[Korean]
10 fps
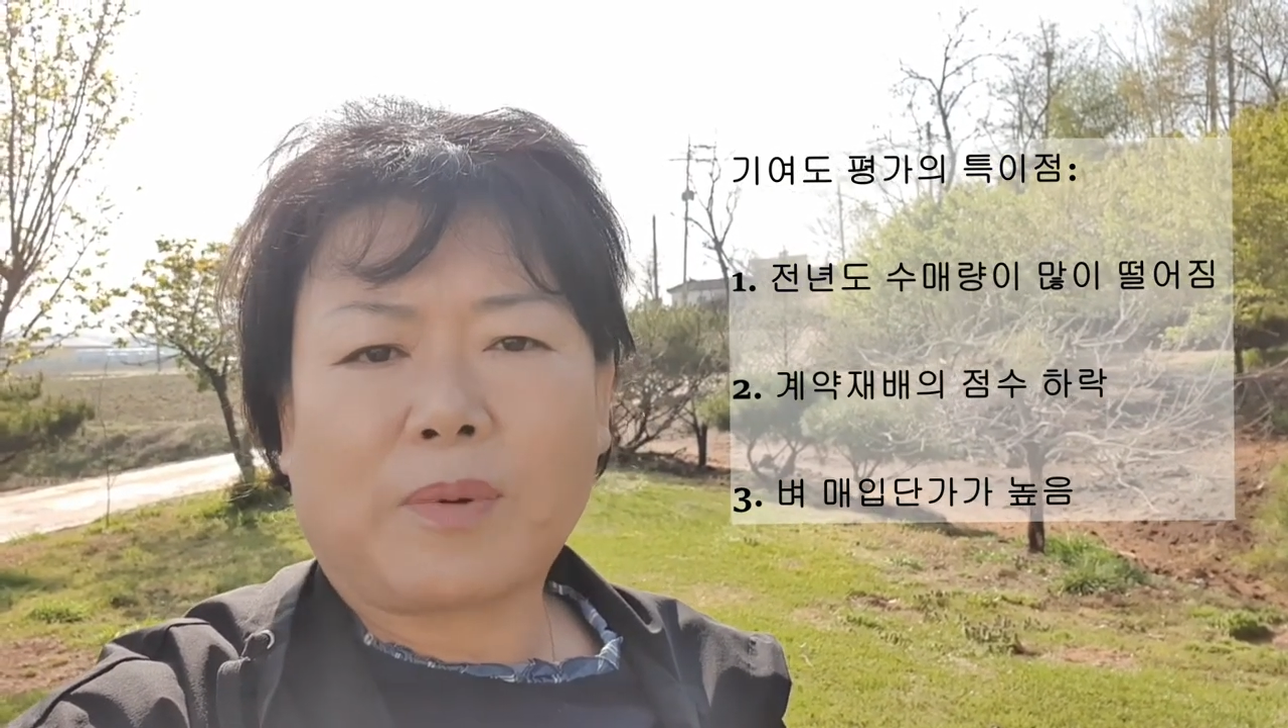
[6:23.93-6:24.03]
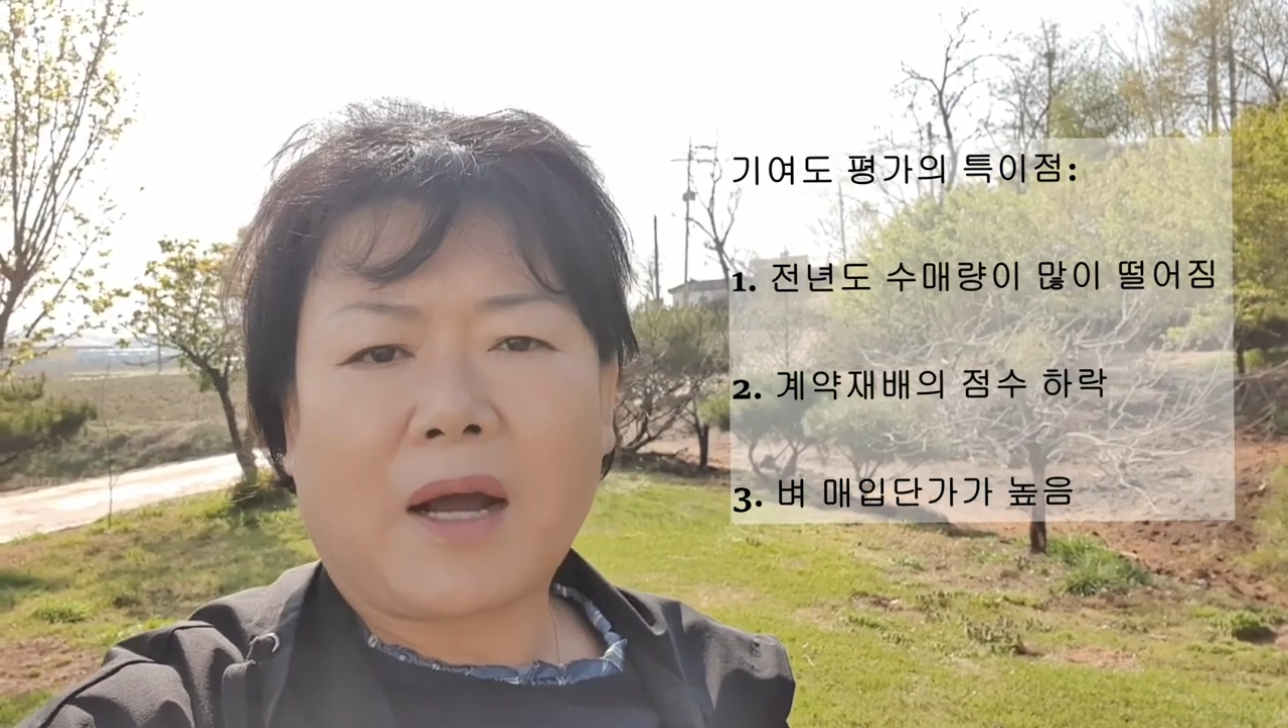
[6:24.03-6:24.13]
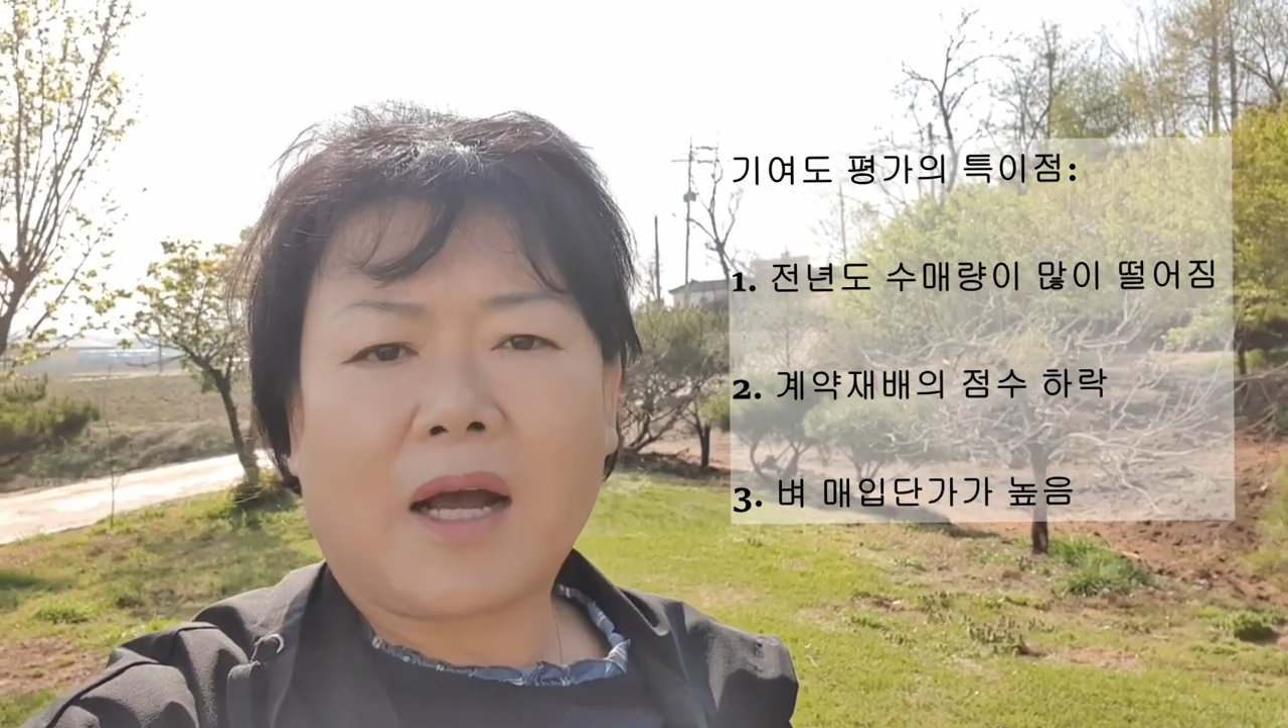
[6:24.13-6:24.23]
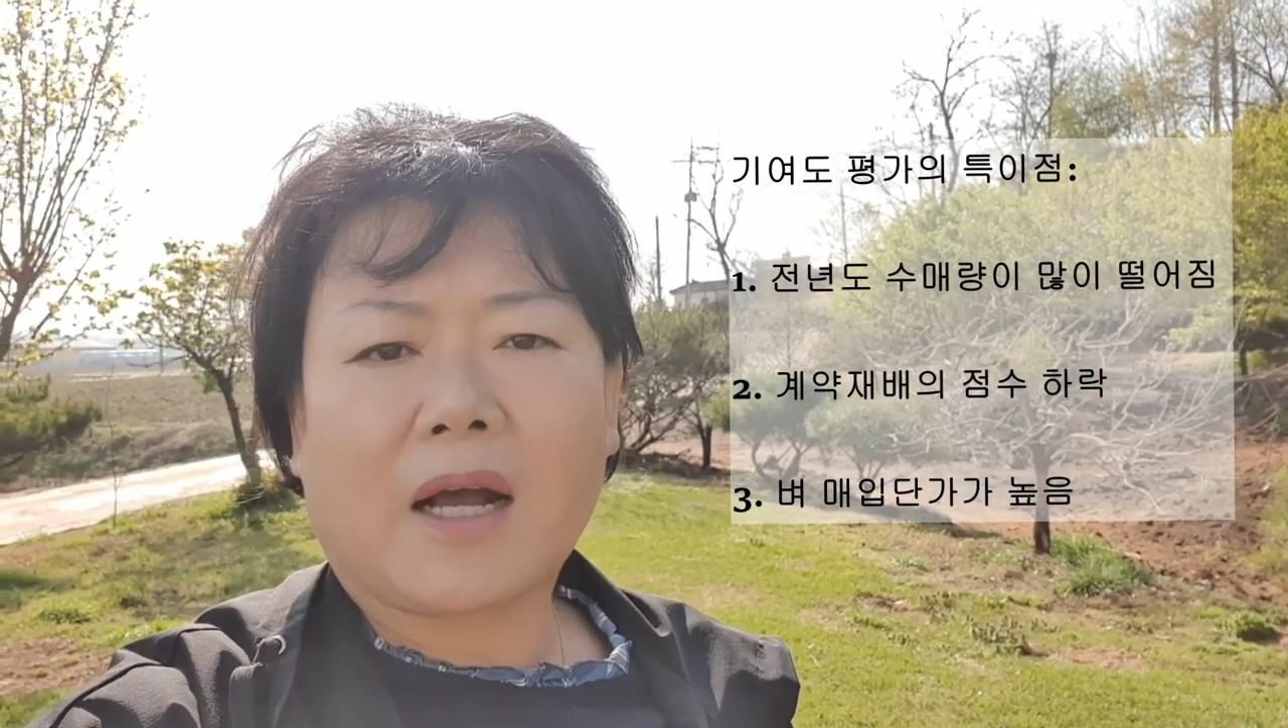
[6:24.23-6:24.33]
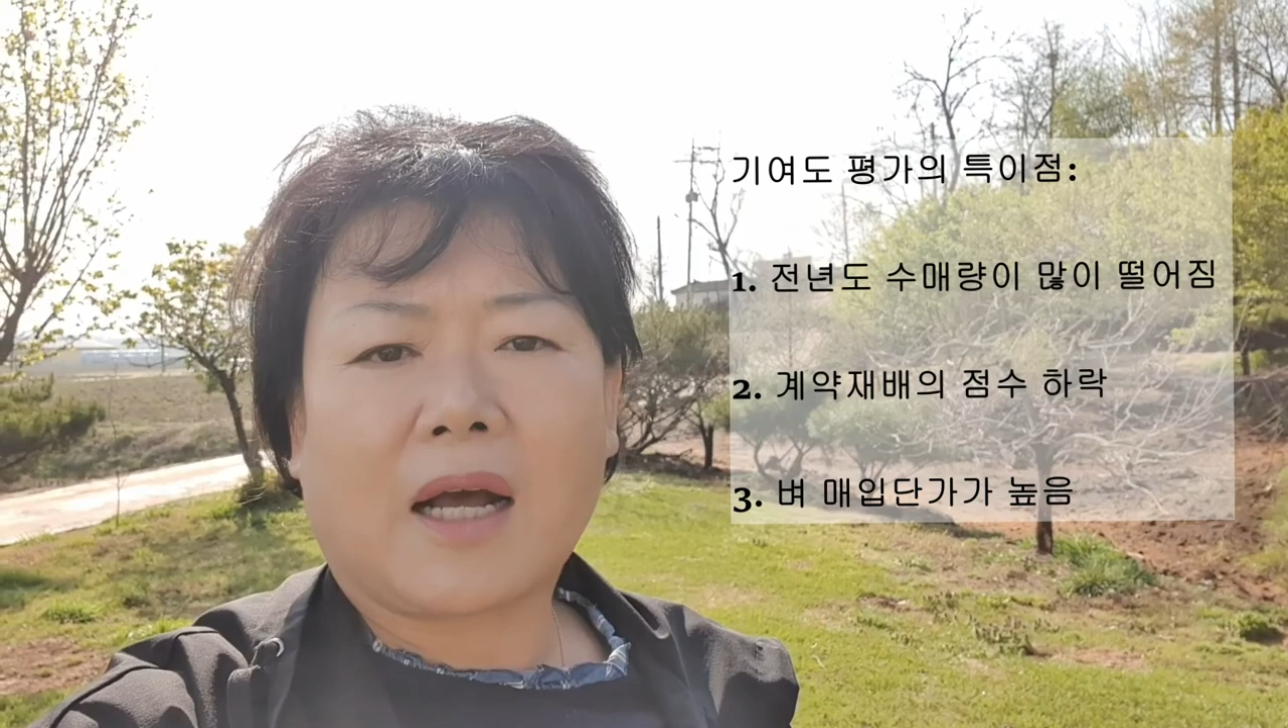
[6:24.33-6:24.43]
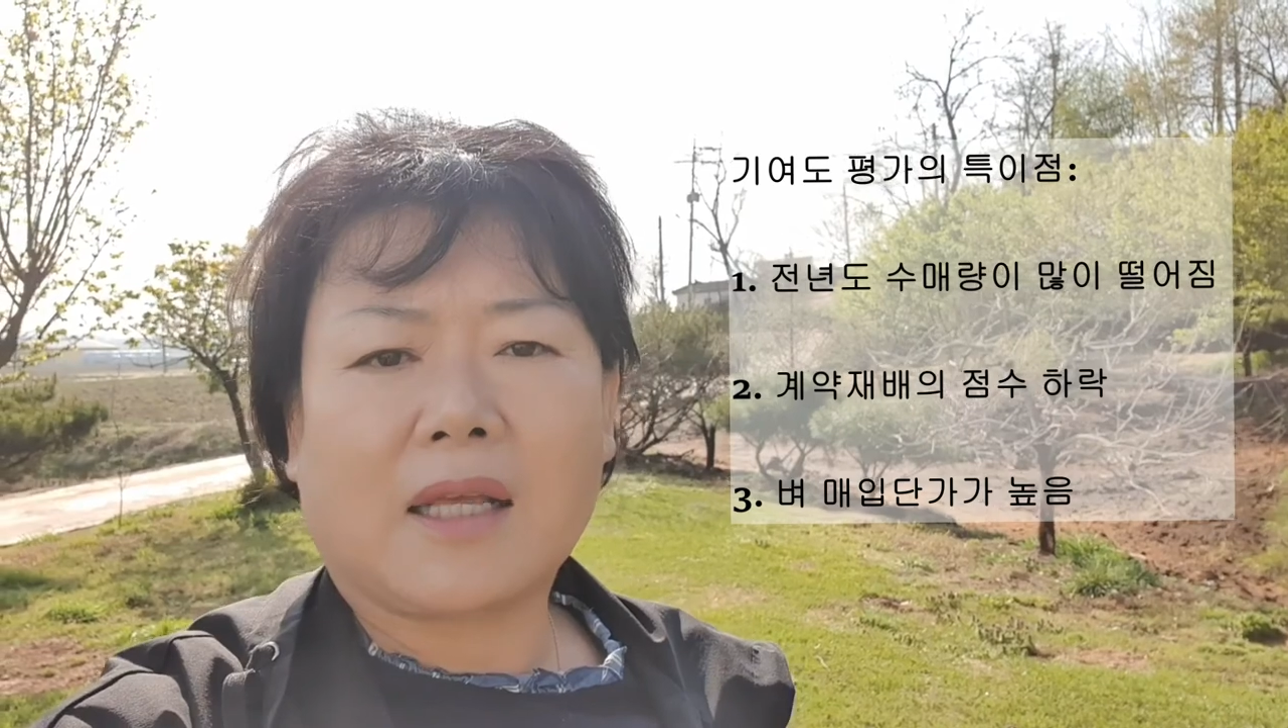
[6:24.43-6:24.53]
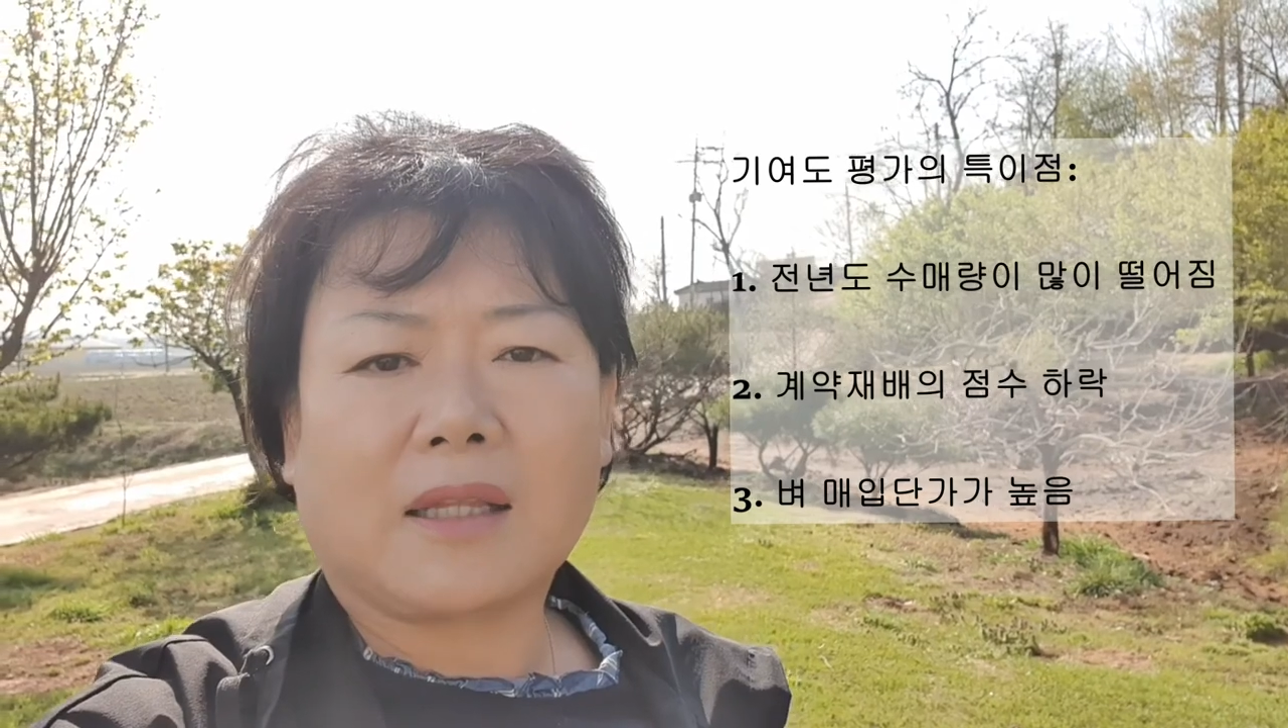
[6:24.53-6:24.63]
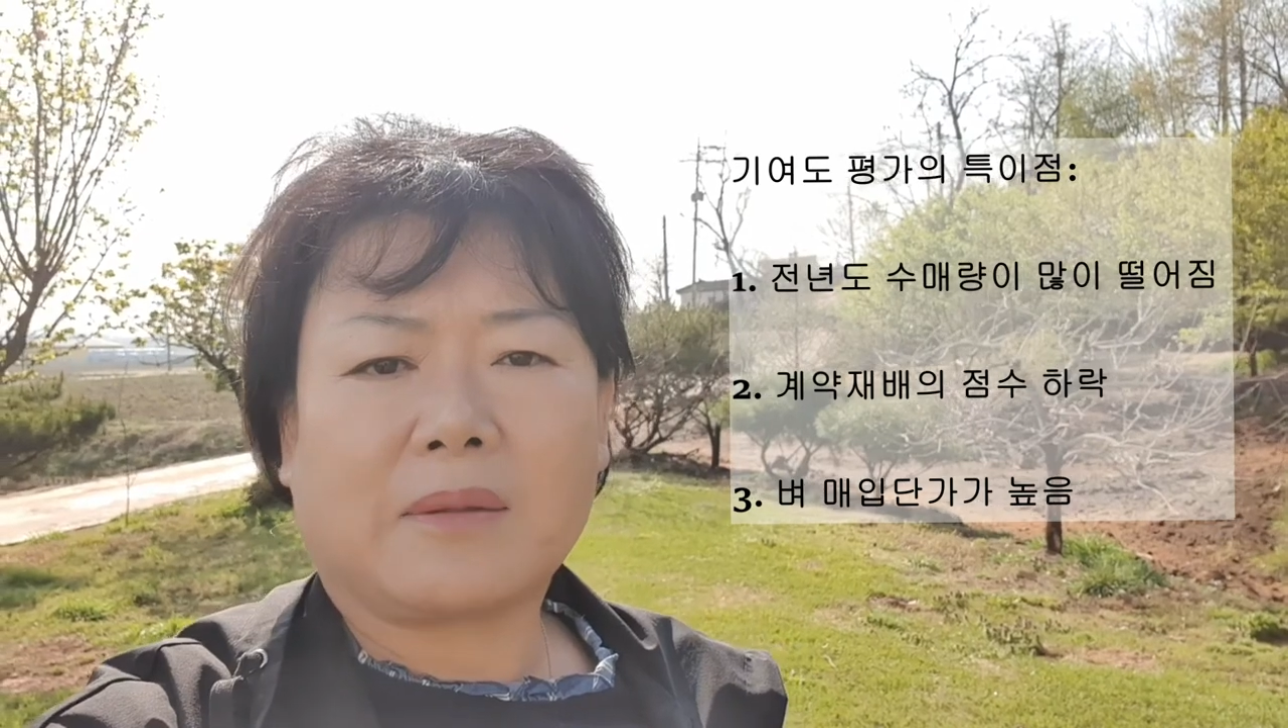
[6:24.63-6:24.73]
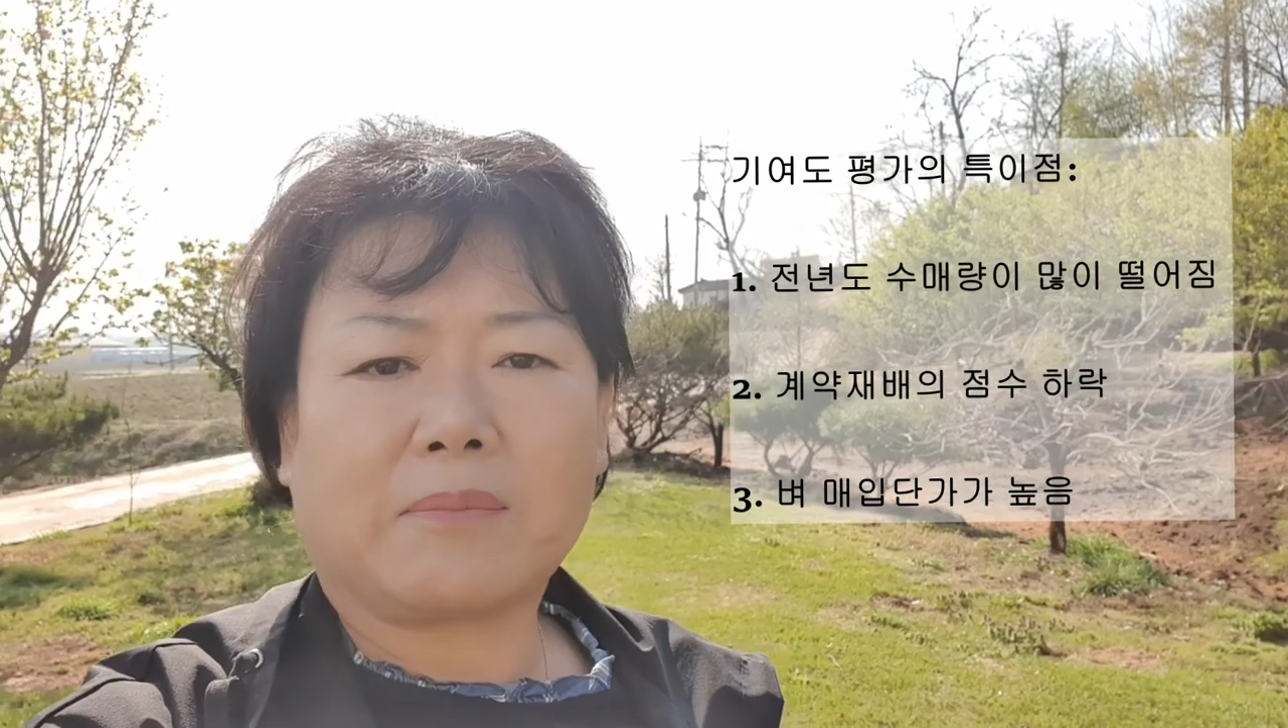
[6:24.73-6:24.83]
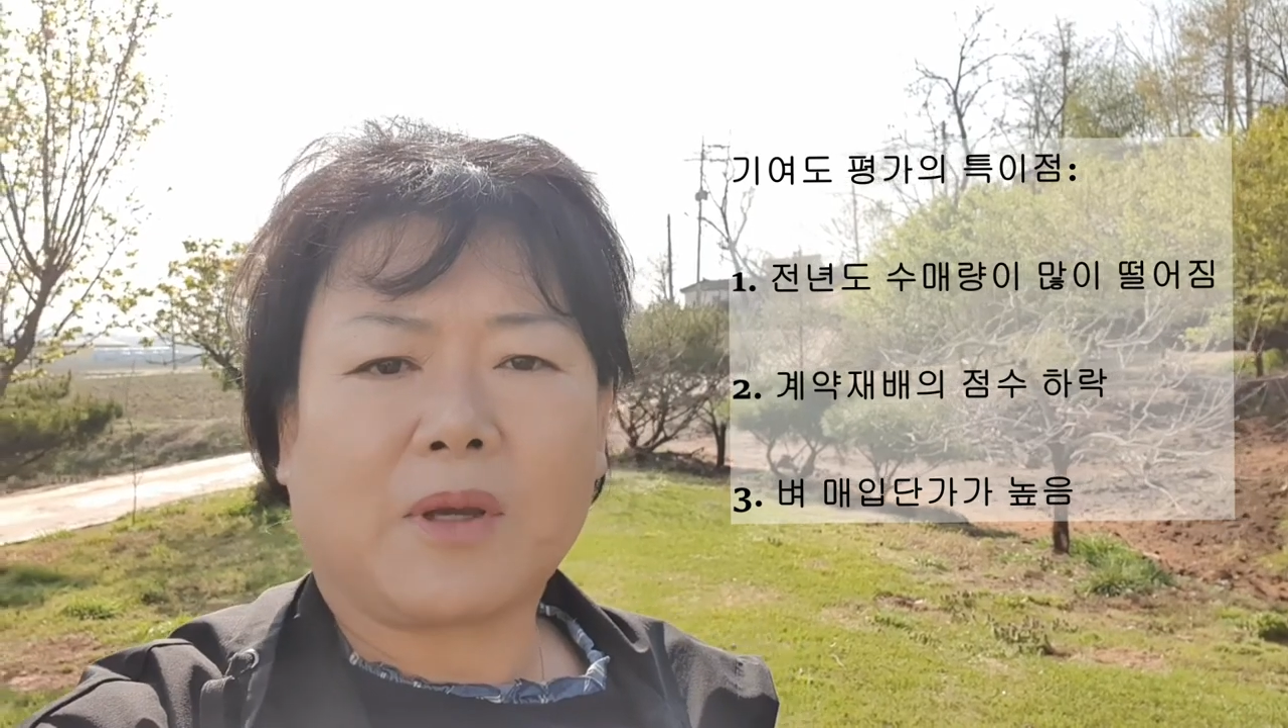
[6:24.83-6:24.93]

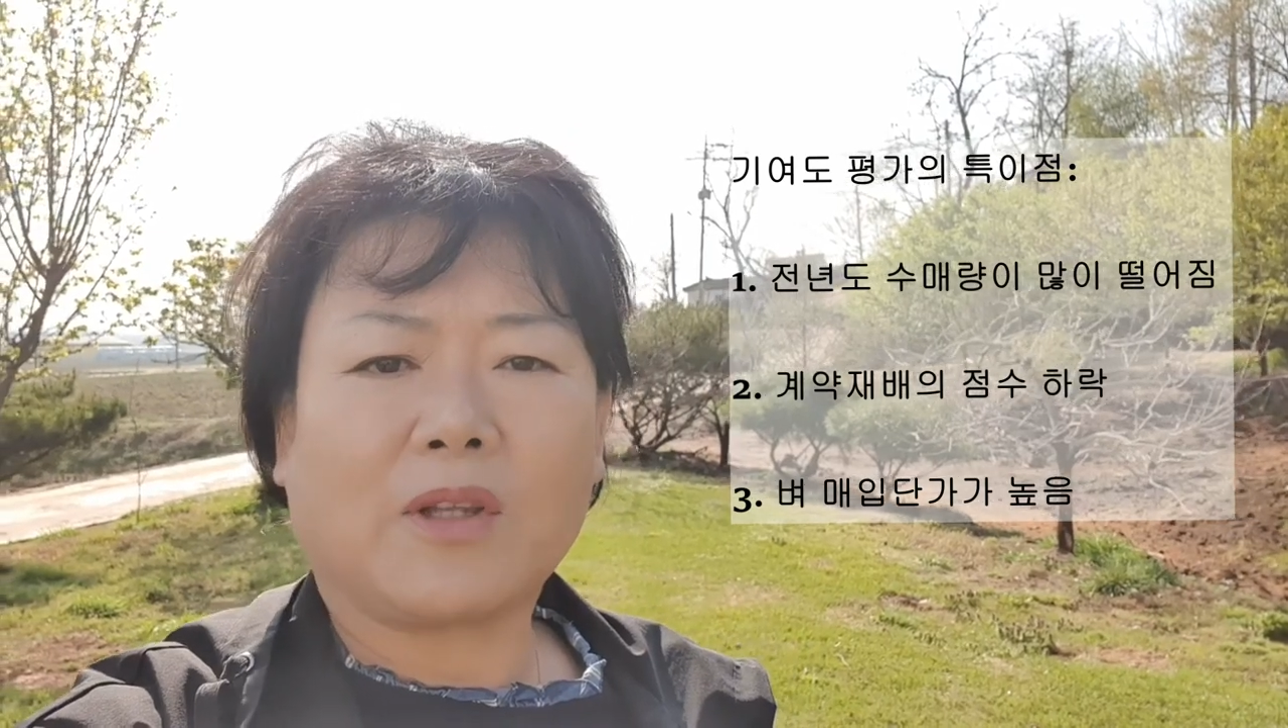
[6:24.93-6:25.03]
방앗간